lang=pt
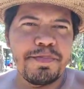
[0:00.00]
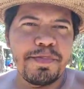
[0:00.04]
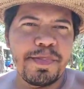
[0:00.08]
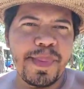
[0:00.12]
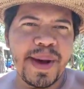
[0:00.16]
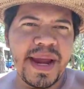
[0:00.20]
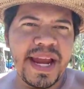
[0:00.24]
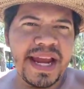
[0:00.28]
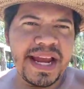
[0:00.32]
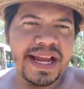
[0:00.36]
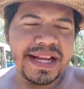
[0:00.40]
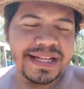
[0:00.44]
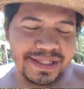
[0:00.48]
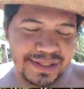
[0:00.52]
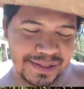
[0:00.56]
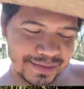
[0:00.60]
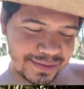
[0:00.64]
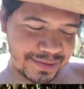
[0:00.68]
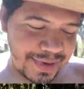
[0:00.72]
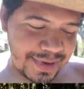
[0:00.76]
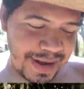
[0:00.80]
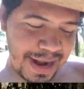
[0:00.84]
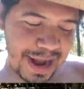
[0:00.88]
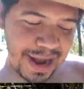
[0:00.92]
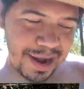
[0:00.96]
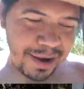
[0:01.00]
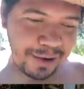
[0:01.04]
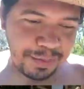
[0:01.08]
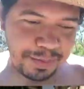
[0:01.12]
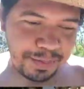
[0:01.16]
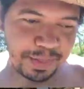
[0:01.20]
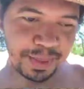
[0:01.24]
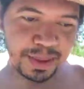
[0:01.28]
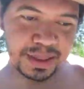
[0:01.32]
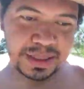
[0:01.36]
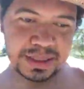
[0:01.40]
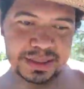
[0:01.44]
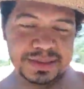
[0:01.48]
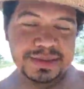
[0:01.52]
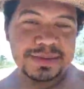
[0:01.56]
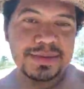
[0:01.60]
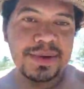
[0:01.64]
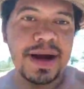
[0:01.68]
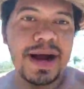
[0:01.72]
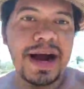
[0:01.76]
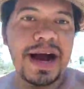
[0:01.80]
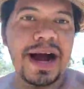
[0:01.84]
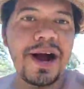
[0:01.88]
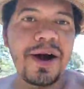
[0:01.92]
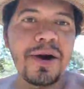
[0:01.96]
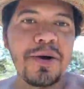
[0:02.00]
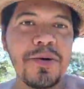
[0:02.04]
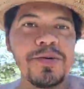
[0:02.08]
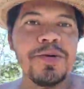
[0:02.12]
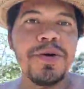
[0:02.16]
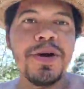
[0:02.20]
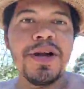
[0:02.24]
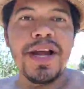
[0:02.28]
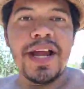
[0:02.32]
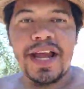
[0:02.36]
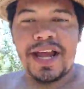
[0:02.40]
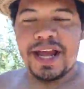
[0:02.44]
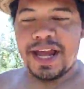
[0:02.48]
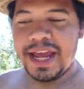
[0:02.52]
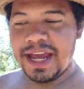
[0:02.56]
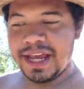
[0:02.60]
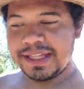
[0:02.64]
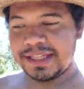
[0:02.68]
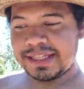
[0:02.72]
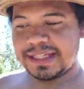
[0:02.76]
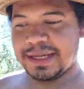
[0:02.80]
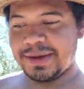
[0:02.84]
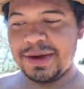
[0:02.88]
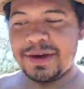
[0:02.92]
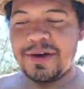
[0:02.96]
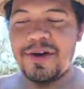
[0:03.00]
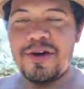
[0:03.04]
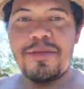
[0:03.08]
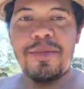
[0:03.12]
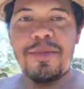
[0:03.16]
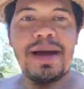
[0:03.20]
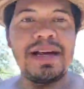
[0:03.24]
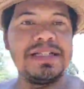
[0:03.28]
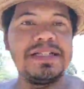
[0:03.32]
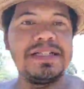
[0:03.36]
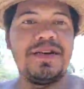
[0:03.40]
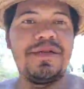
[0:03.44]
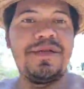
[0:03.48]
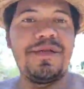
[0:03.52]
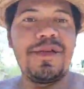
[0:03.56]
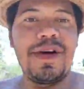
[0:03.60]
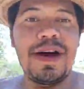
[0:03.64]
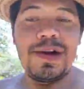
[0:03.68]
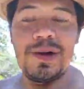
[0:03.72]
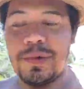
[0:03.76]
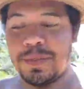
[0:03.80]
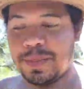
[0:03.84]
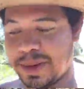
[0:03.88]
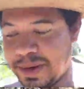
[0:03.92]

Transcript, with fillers: Pessoal, pessoal, então é como a Isa falou